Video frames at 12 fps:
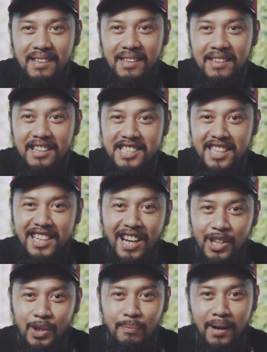
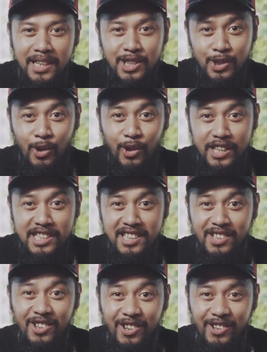i-disregard yung mga stories
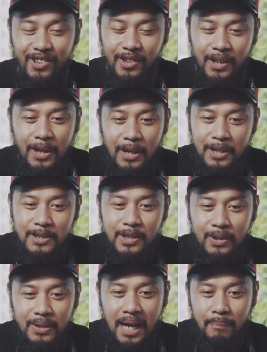na to, no?
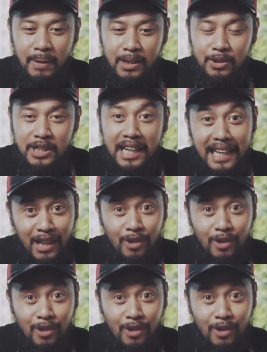So, dapat ko siyang